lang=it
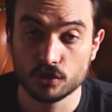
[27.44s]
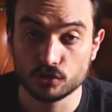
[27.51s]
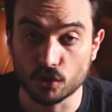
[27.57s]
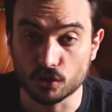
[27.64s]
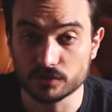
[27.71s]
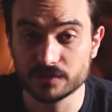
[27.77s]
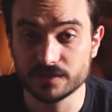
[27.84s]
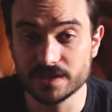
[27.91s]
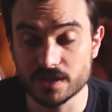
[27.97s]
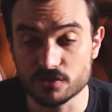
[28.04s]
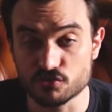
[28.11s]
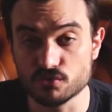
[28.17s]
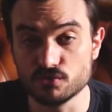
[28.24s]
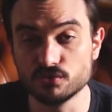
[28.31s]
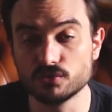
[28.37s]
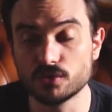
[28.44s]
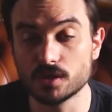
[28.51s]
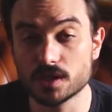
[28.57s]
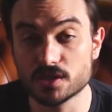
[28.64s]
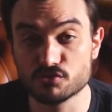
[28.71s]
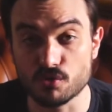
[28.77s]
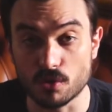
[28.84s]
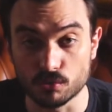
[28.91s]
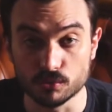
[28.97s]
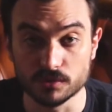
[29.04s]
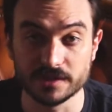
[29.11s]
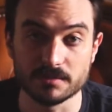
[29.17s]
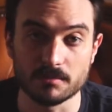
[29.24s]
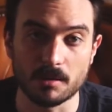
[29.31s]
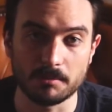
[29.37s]
Totti è giunto alla sua
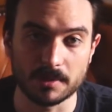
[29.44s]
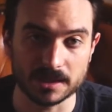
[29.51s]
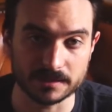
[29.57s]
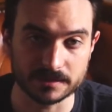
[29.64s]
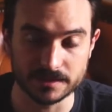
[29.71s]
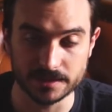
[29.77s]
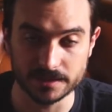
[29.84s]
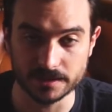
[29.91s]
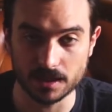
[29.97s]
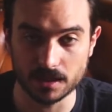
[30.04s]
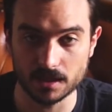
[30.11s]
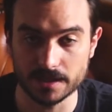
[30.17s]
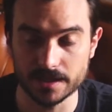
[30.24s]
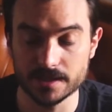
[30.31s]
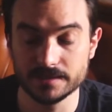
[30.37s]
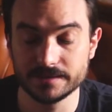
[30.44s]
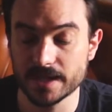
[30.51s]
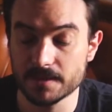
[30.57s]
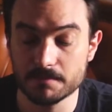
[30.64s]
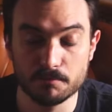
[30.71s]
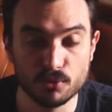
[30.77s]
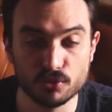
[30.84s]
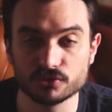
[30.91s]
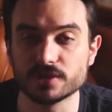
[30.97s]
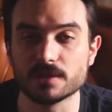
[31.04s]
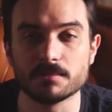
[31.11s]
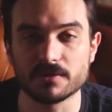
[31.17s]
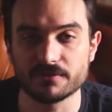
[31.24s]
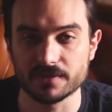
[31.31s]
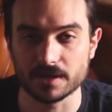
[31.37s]
ultima partita e il tempo
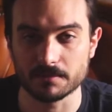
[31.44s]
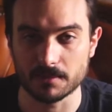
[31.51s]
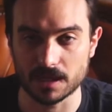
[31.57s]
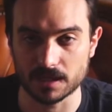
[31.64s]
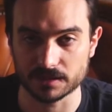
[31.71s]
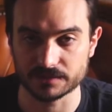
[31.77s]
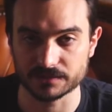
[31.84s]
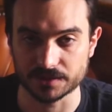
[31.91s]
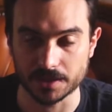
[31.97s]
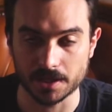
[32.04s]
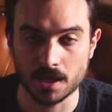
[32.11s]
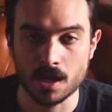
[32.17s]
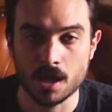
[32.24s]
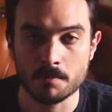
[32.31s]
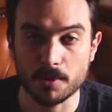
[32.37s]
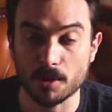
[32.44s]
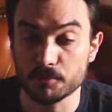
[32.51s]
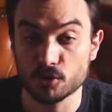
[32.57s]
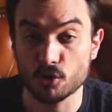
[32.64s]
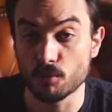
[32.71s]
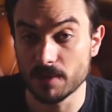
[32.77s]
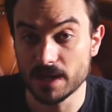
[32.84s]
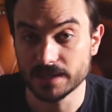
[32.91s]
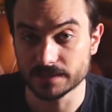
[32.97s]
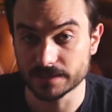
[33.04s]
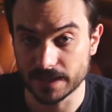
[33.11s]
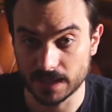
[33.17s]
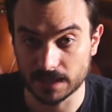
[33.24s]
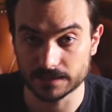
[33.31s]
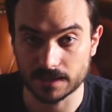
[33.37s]
sembra fermarsi, proprio come
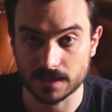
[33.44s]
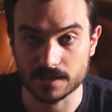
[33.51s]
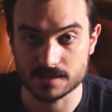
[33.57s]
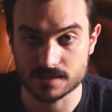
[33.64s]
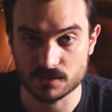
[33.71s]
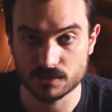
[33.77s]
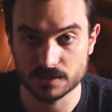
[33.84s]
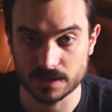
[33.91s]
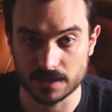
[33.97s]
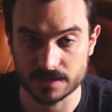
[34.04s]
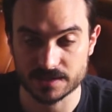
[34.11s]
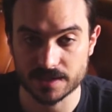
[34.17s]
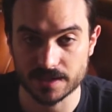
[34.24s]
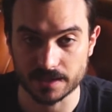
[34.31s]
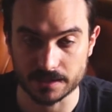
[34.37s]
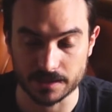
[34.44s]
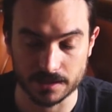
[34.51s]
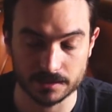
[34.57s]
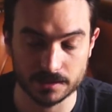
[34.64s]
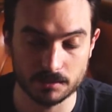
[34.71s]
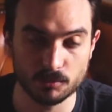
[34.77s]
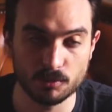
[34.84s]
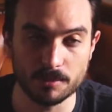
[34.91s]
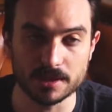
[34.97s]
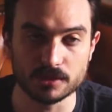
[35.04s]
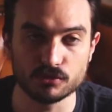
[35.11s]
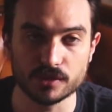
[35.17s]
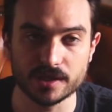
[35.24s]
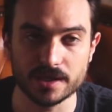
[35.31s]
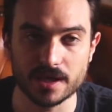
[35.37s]
nella narrazione della serie, dal
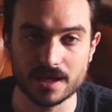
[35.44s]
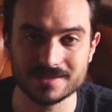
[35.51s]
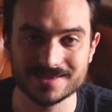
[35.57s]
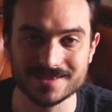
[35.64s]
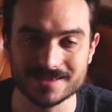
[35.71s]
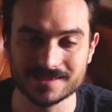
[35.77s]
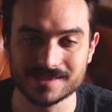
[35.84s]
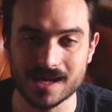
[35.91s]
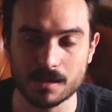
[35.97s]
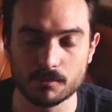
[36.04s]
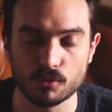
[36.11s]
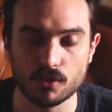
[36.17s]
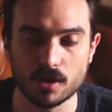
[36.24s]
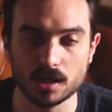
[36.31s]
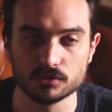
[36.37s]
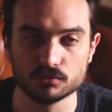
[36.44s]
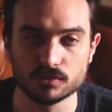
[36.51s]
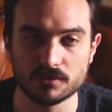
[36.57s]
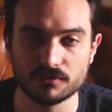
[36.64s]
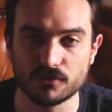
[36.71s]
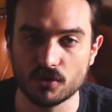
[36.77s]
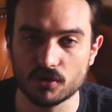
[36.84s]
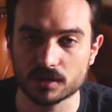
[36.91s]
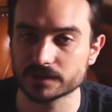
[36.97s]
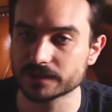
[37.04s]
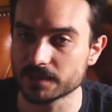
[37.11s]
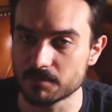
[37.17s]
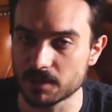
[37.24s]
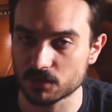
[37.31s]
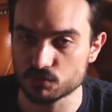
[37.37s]
momento che assistiamo ad una
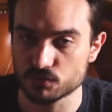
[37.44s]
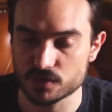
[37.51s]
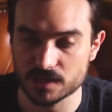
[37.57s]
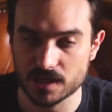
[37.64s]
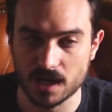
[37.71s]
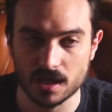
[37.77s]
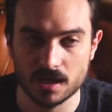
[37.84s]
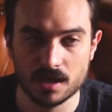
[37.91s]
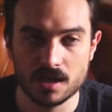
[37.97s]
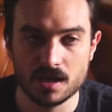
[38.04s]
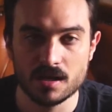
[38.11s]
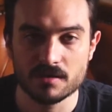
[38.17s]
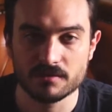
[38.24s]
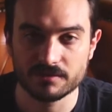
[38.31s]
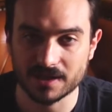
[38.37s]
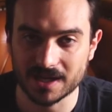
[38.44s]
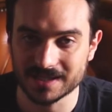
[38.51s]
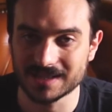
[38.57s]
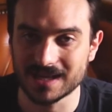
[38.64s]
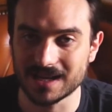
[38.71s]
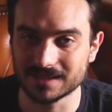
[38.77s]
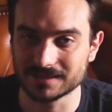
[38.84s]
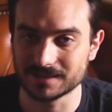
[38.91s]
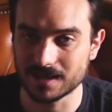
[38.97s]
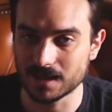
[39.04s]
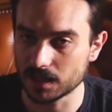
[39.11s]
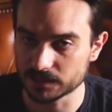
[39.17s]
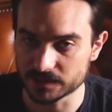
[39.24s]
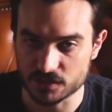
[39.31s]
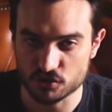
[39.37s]
forte brusca
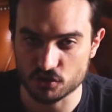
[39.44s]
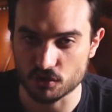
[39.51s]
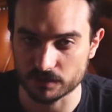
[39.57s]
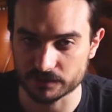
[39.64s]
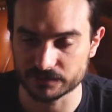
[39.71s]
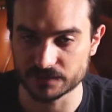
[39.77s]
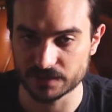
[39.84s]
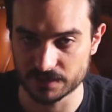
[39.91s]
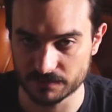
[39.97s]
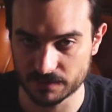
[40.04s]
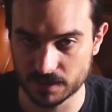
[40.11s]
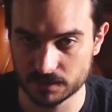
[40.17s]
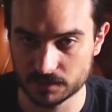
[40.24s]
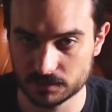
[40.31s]
frenata discorsiva.